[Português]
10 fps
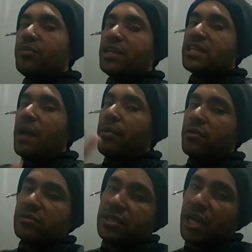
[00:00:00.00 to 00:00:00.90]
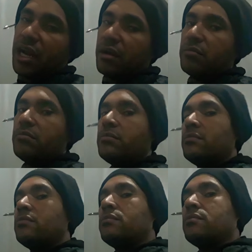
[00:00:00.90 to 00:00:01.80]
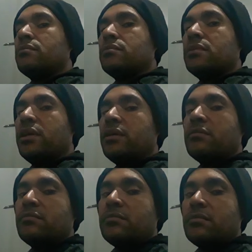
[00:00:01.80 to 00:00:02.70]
não prestava para cozinhar, né?